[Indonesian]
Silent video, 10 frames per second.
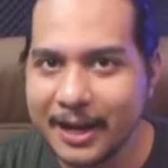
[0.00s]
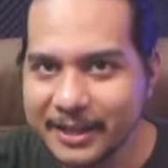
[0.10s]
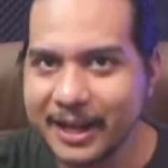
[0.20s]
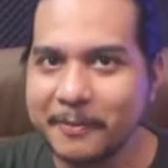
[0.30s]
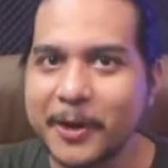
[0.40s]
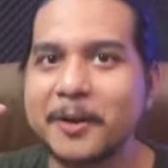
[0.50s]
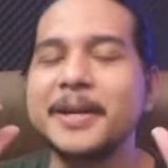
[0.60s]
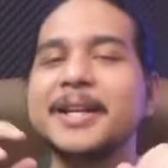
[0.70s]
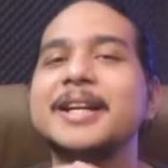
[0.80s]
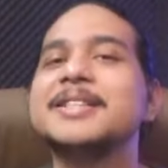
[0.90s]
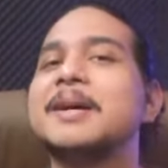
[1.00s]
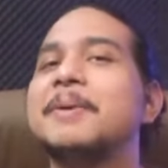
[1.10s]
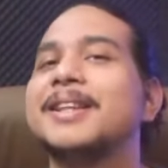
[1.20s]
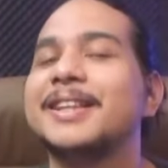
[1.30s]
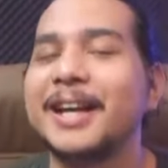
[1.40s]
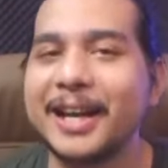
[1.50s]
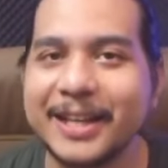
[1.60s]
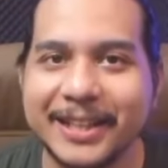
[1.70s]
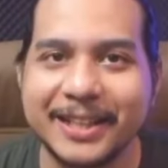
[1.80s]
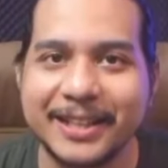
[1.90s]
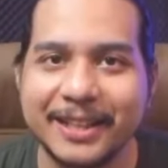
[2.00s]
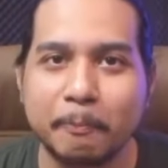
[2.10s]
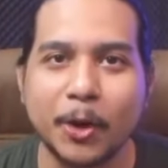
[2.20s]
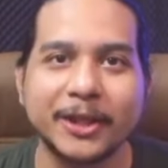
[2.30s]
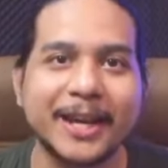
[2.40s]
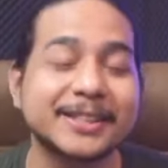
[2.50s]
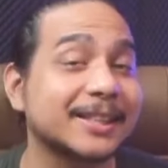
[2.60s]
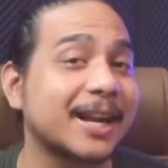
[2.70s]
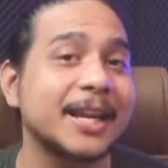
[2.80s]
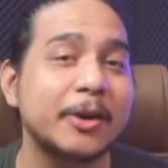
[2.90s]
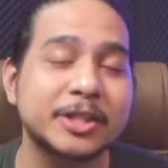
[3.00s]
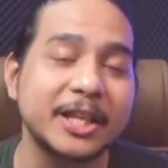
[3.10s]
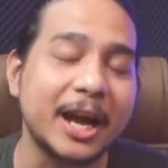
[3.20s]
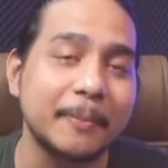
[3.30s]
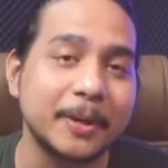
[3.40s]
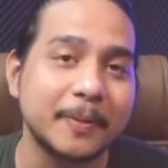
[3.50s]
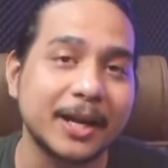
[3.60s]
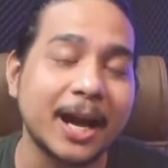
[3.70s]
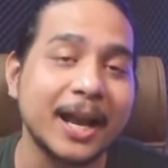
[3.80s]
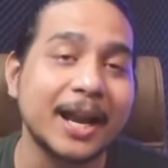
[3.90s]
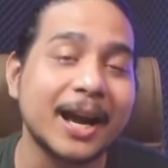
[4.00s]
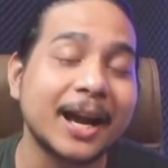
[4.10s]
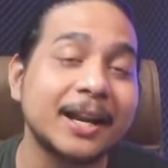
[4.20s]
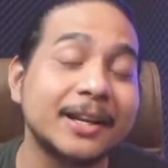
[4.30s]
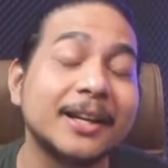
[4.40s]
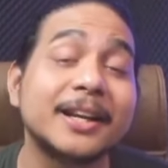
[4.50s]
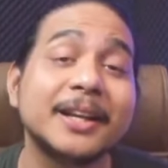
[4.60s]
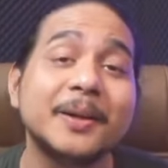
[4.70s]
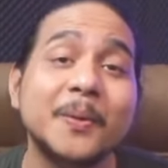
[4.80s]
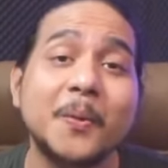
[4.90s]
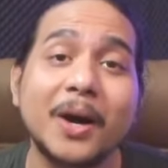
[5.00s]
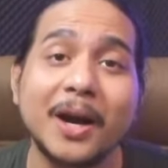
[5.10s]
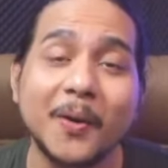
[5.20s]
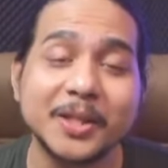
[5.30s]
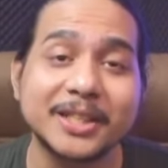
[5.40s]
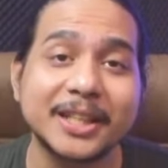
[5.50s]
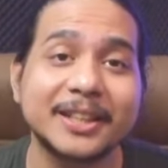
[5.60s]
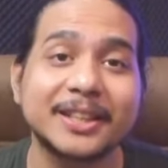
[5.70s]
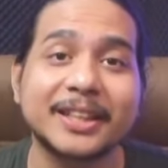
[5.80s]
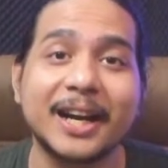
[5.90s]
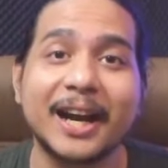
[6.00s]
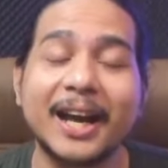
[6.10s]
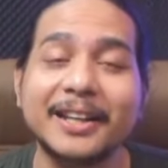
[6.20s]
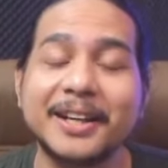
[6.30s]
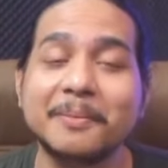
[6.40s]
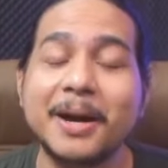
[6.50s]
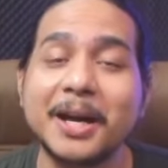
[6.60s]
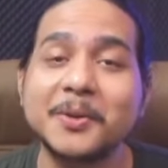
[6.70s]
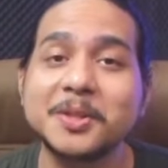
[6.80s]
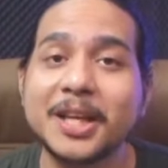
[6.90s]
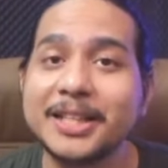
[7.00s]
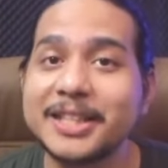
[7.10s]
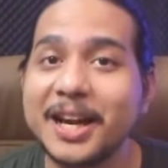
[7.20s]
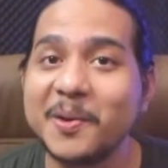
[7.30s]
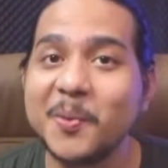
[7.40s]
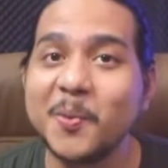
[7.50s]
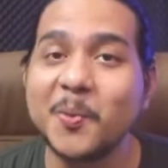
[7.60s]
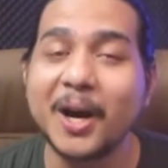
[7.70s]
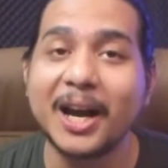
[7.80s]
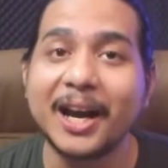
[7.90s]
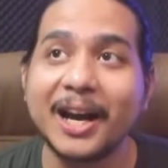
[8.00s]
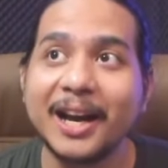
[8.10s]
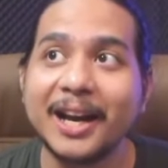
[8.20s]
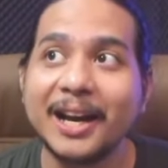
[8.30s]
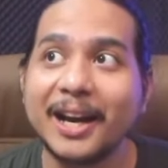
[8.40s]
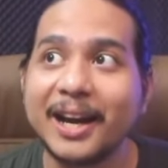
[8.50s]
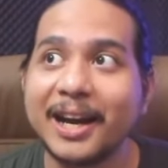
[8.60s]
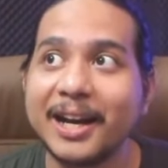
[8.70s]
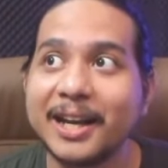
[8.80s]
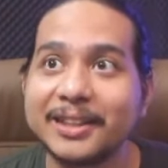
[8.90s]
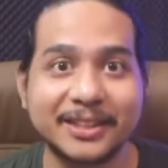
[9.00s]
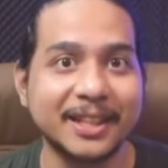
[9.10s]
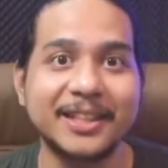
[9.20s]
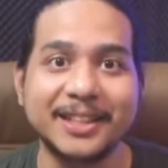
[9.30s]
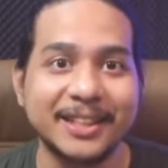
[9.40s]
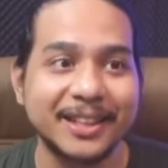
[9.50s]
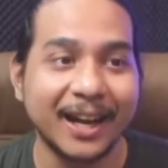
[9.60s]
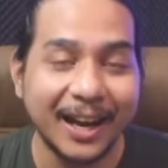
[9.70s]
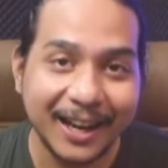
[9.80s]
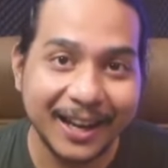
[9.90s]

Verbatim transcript: Hai Singham, gue Bening dan selamat datang lagi di podcast Radio Singham di mana kalian akan dengerin gua ngoceh tentang hal yang baru saja gua terjadi. Hah?